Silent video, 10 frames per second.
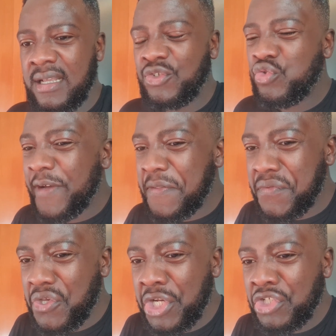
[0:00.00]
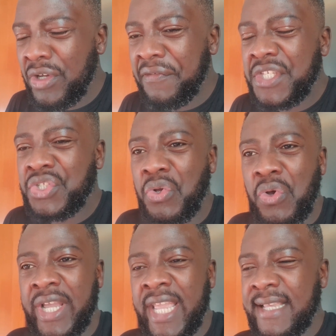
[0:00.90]
Subvenciones no he visto
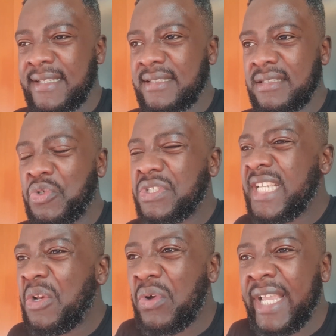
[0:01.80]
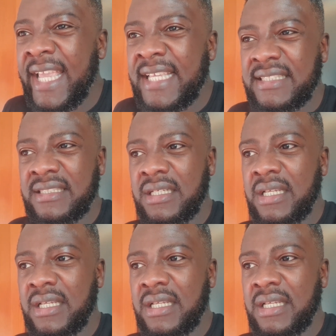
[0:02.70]
lo que es, no sé lo que es.